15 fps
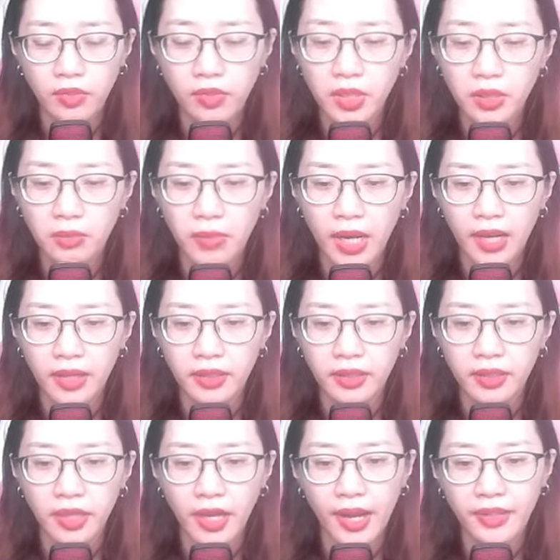Nhưng mà
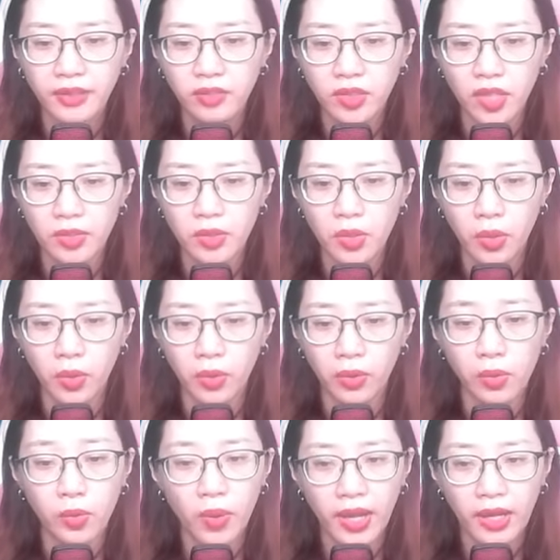hắn tỉnh ngộ
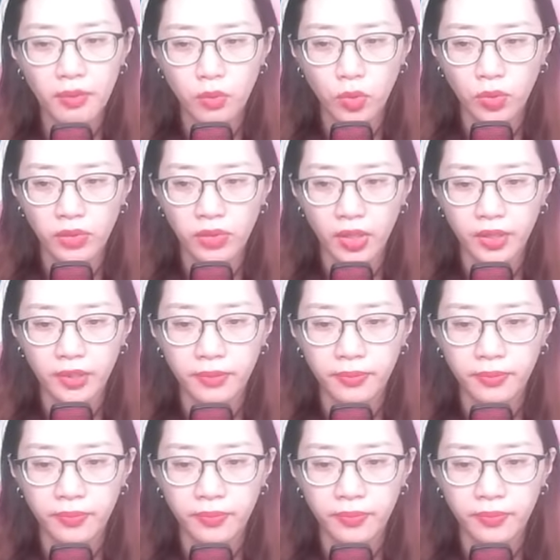quá muộn rồi.